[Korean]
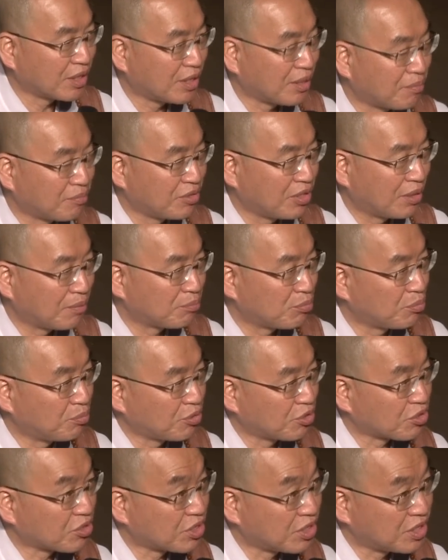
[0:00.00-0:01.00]
때문에
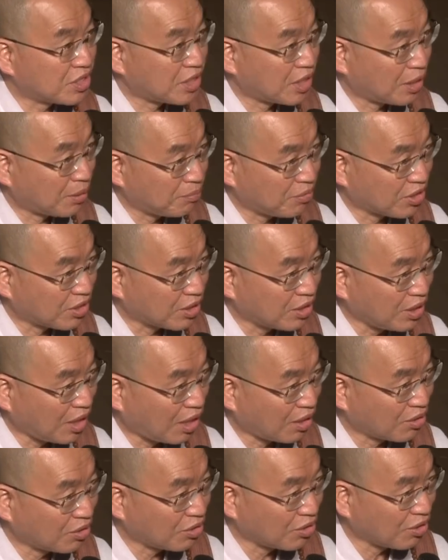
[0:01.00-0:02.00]
부모로서의 책임은
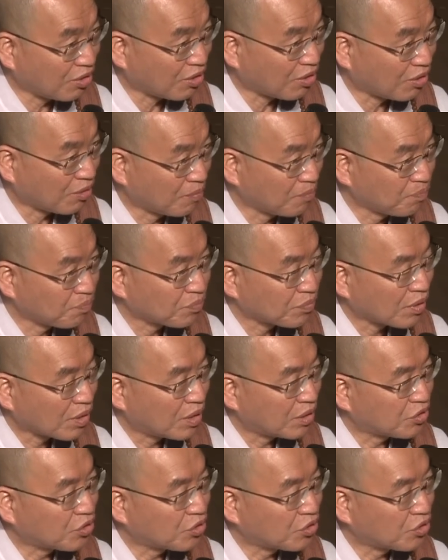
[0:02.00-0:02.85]
끝난 거예요. 네.